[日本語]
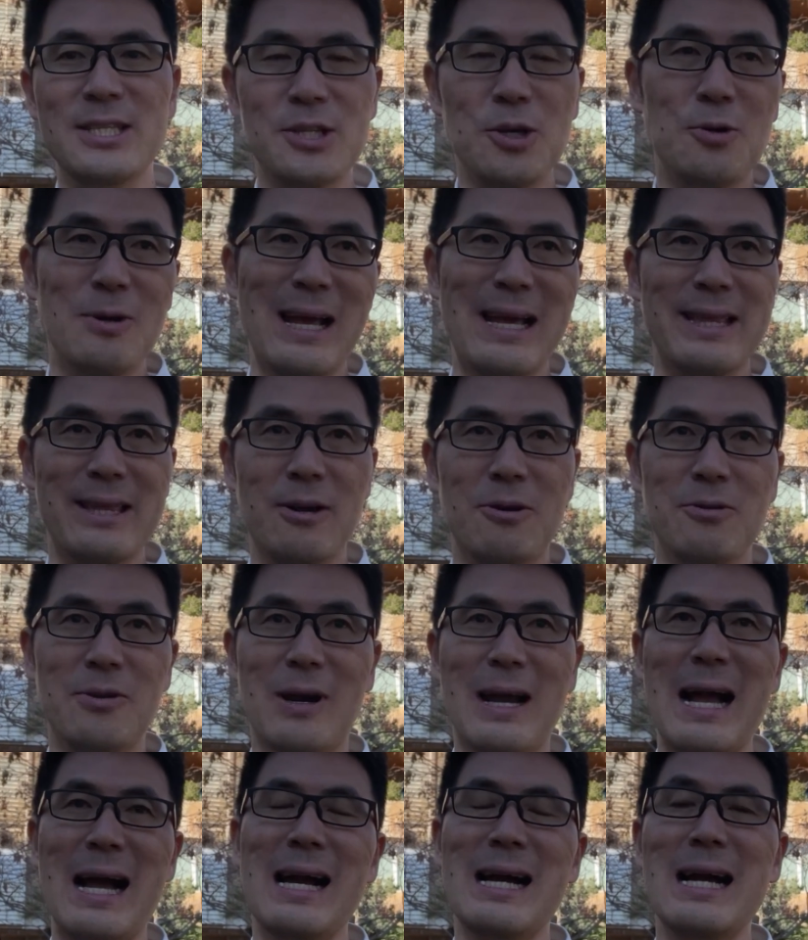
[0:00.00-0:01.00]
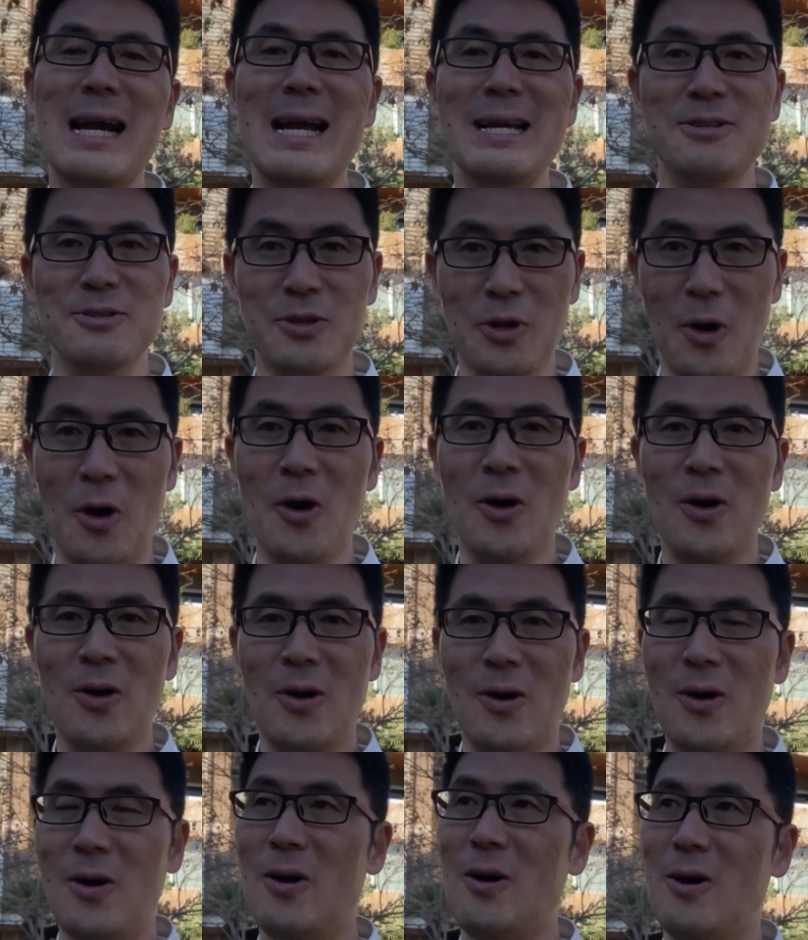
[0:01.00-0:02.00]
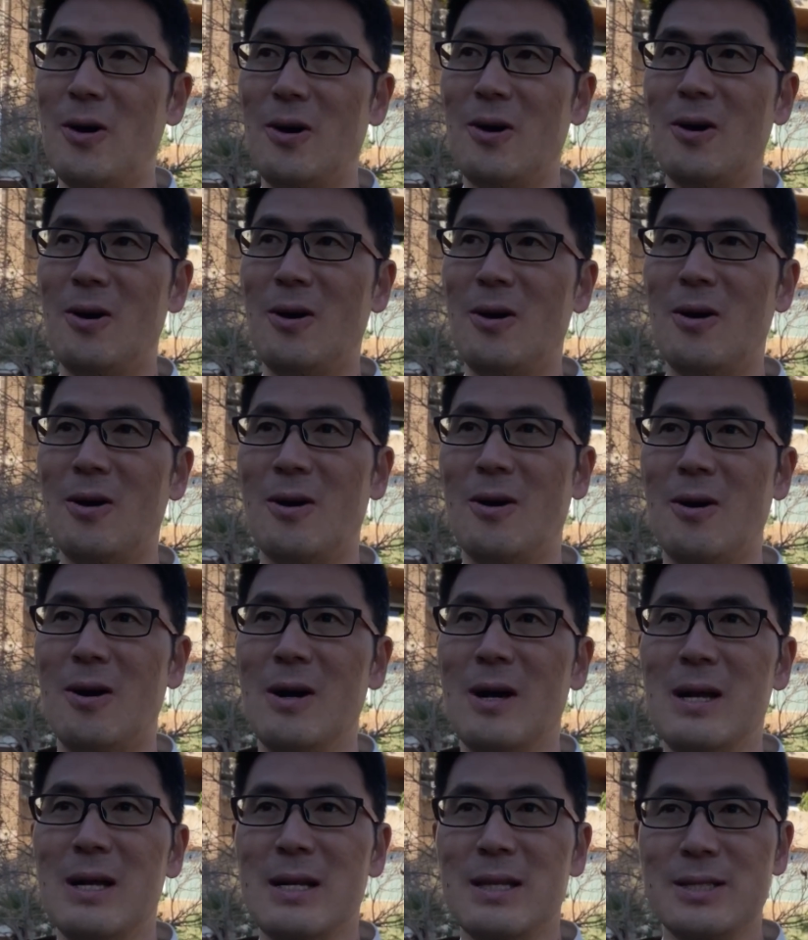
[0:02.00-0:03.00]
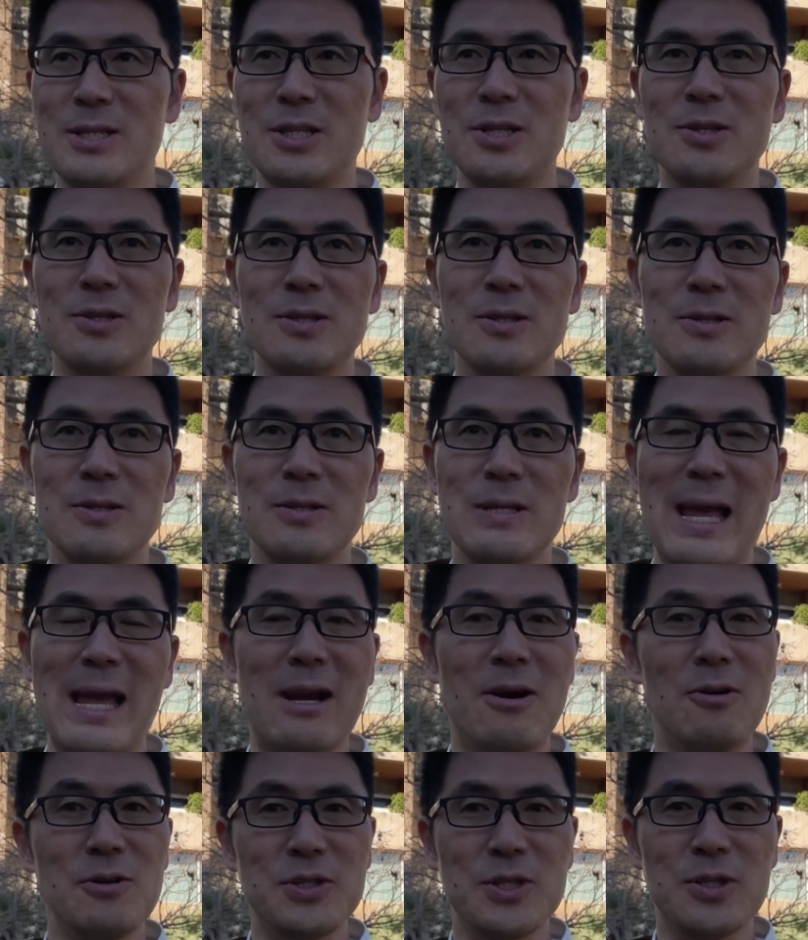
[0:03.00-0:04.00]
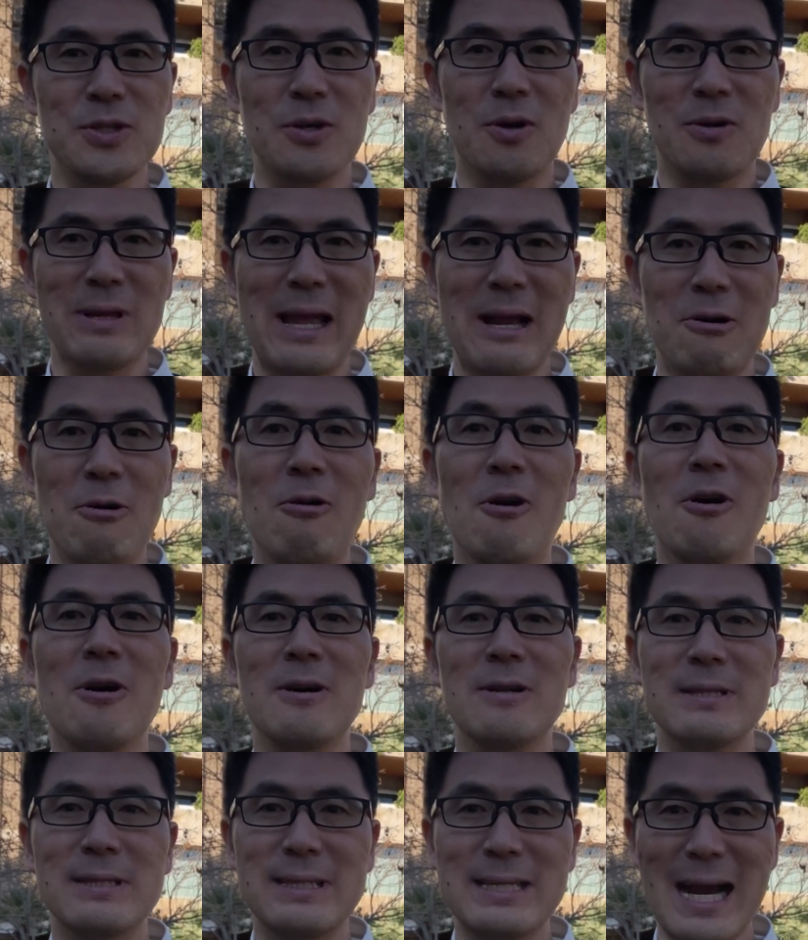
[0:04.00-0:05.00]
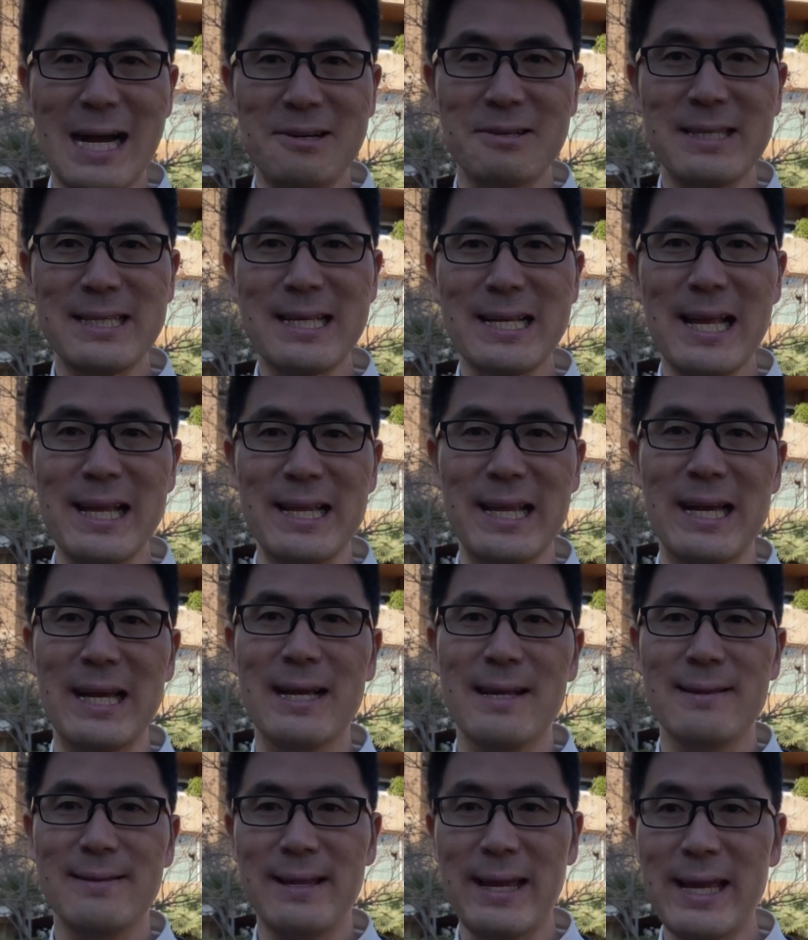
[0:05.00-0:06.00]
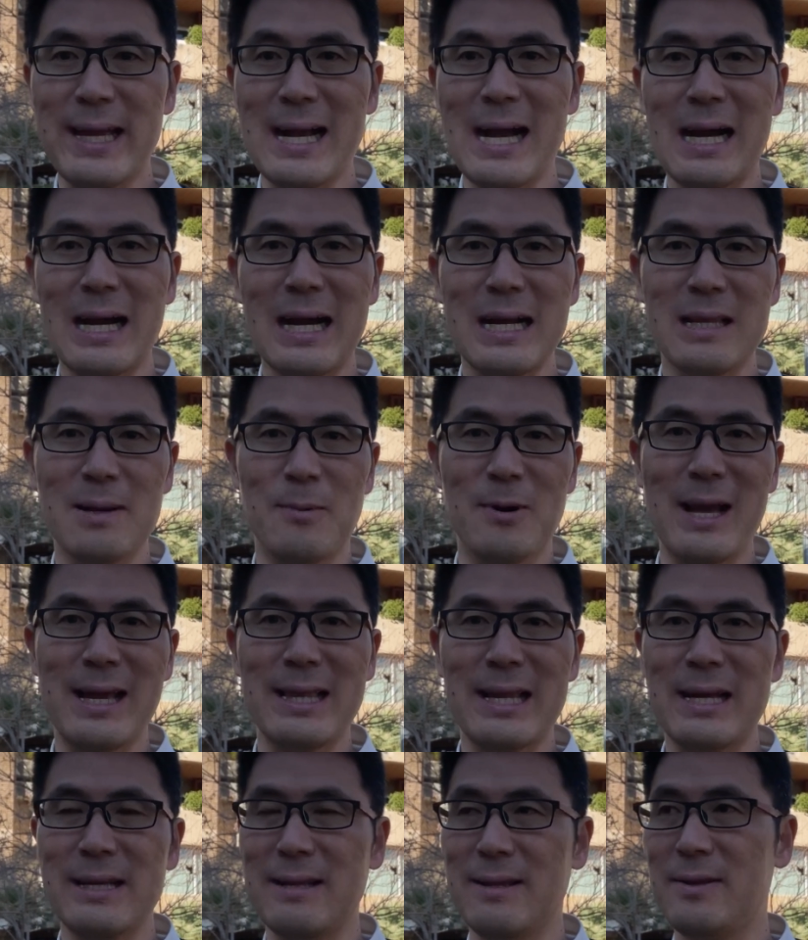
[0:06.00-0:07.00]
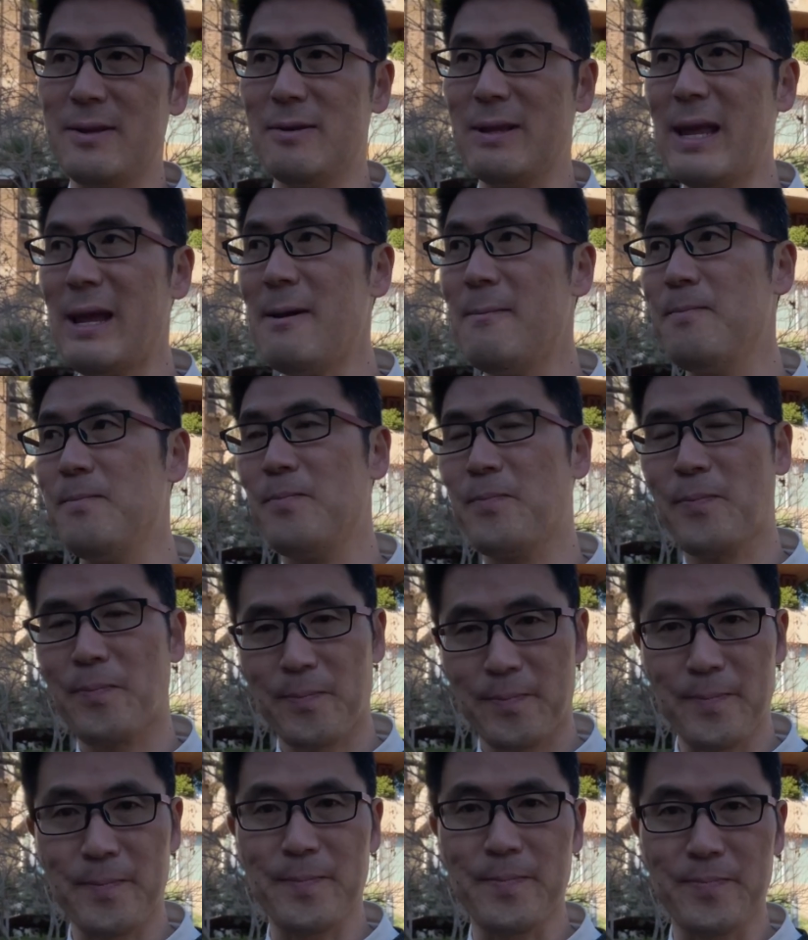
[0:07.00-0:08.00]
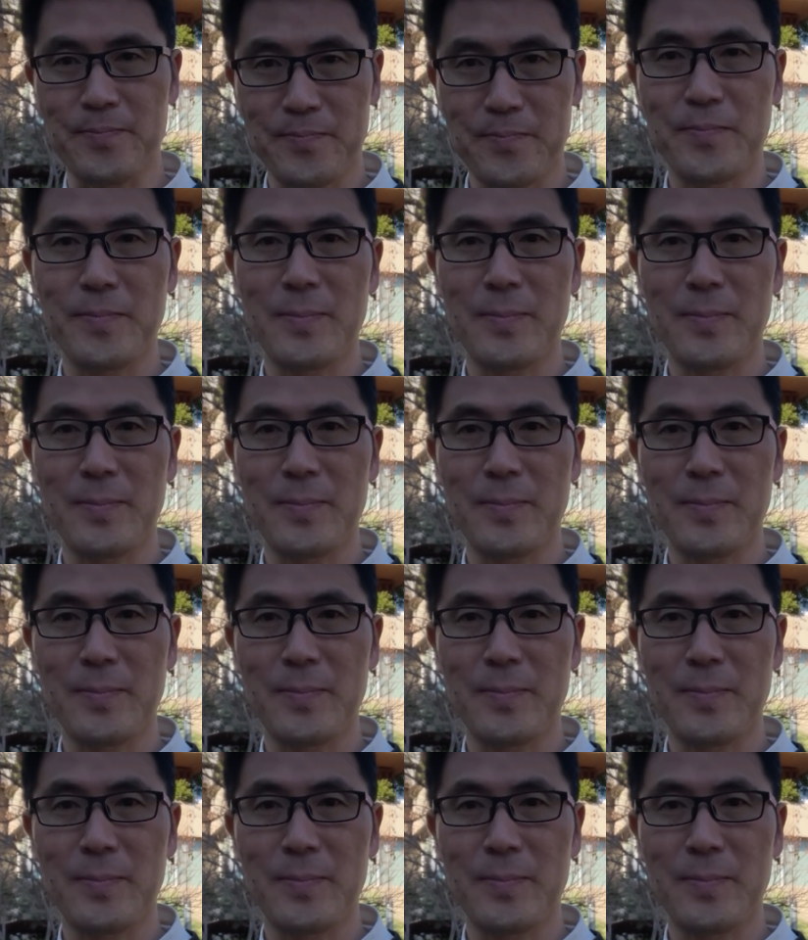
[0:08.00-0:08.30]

将来っていうことを考えると、じゅうねんご、じゅうごねんご、着地点にぜひ考えてもらいたいんですよね。うん、